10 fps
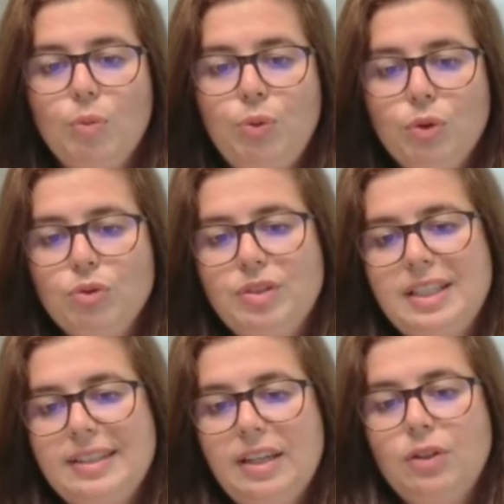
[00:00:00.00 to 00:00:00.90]
pour
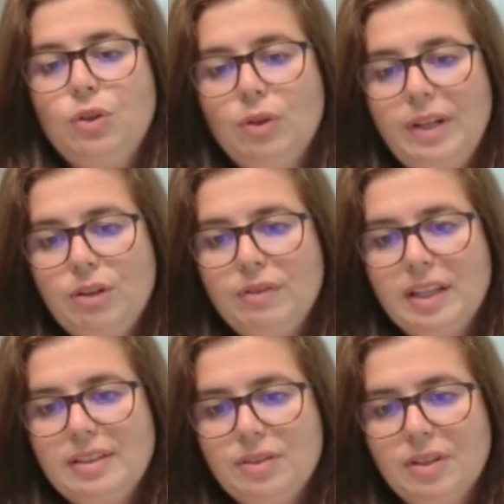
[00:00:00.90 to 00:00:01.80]
n'utiliser que les
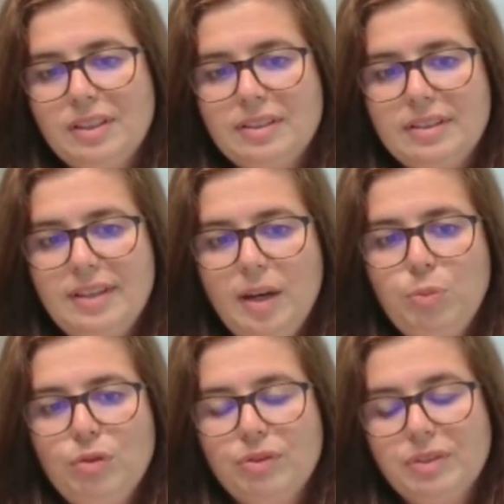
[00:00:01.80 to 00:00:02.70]
convertisseurs nécessaires
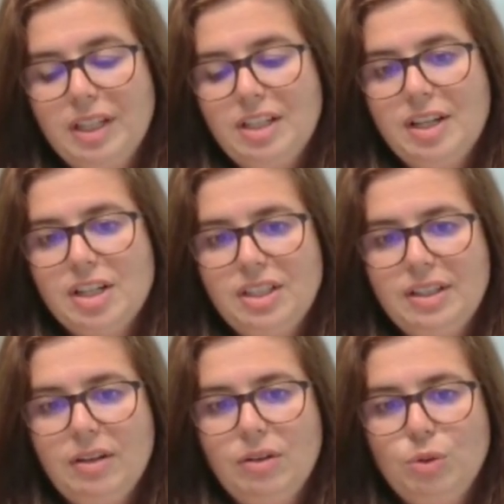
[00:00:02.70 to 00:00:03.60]
pour fournir l'énergie
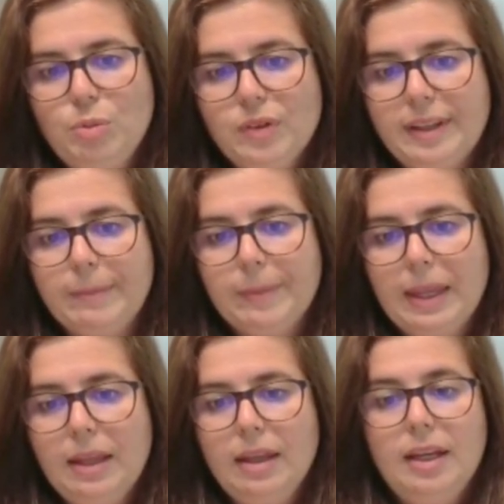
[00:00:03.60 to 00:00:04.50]
euh, demandée.
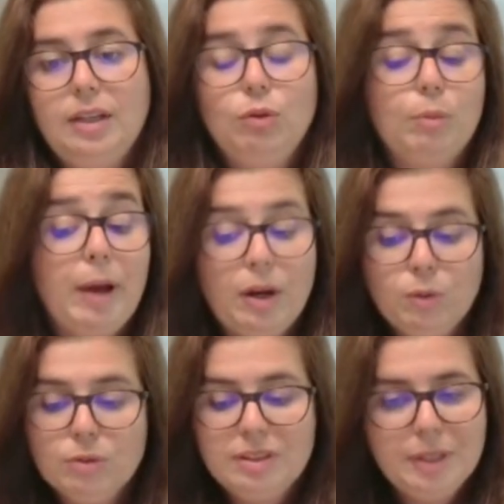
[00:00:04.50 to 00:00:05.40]
Et donc, par
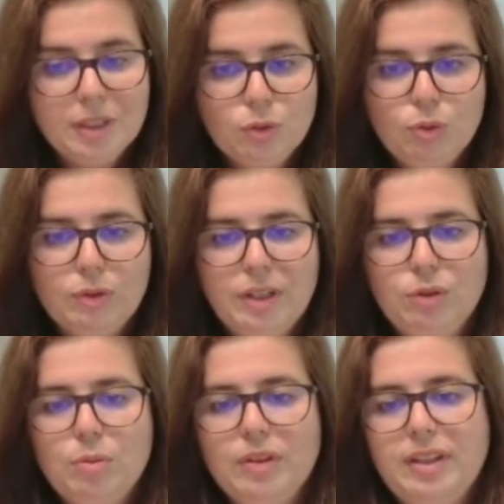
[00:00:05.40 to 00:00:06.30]
contre, si bien sûr on a une
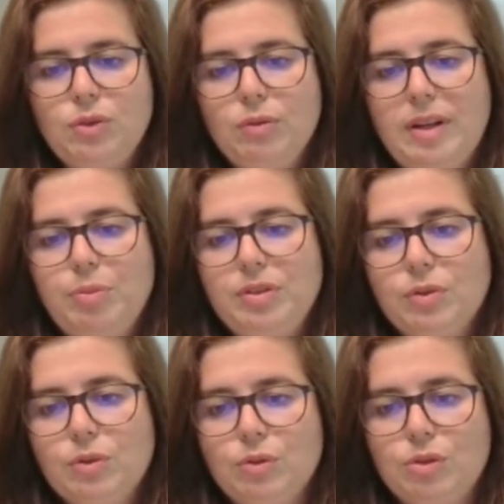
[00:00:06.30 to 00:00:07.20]
augmentation de la
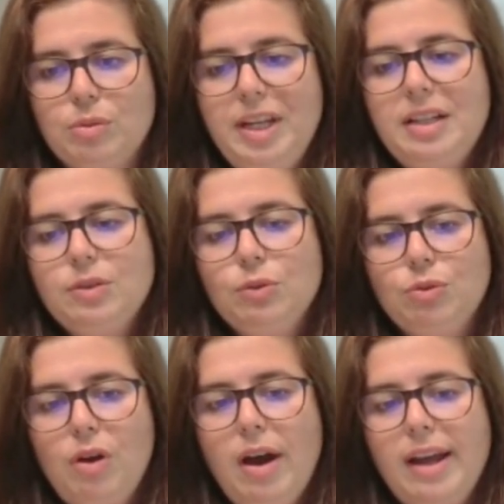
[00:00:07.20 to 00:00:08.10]
puissance consommée, les
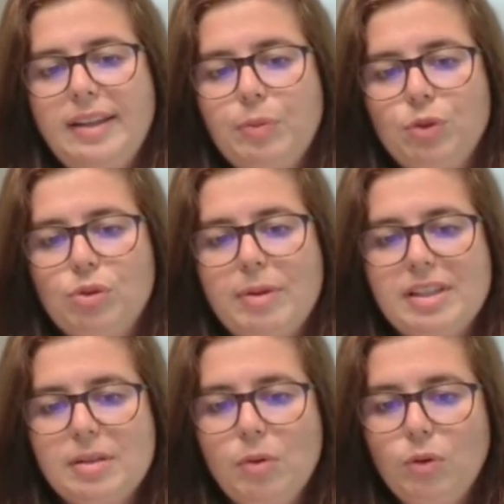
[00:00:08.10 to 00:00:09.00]
onduleurs adaptent
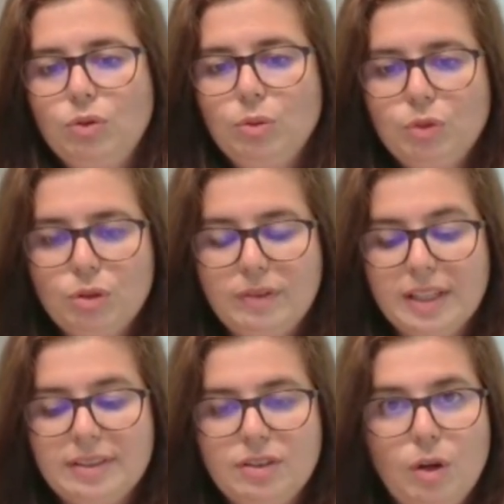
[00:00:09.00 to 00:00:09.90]
automatiquement le nombre de
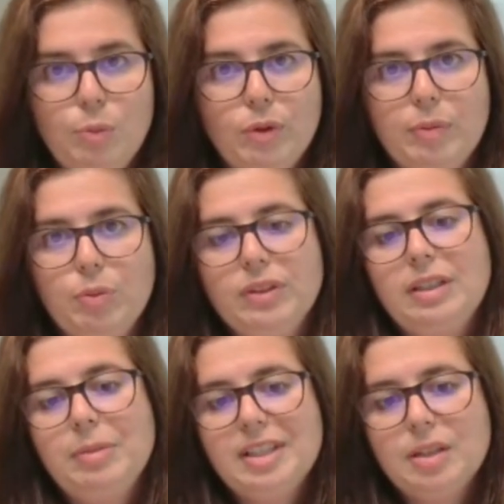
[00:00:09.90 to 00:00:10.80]
convertisseurs pour répondre
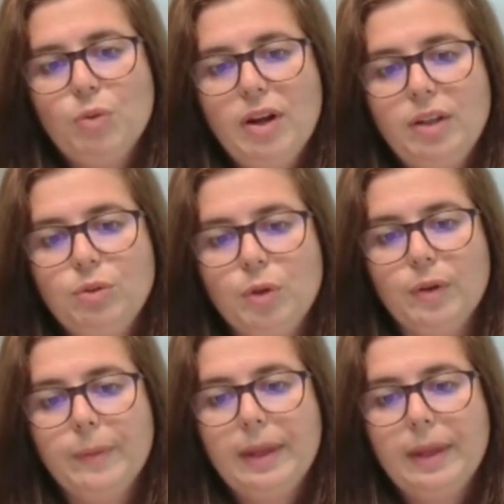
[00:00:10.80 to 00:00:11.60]
immédiatement à la demande.